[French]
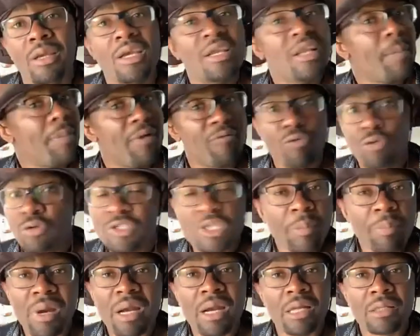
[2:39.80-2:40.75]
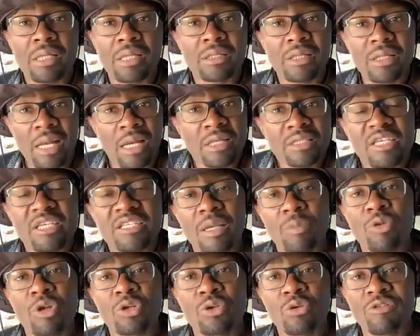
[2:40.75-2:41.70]
il n'a pas voulu se prendre la tête. Il a laissé
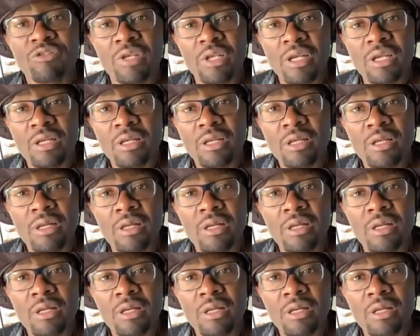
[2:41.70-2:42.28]
Samuel Eto'o filer.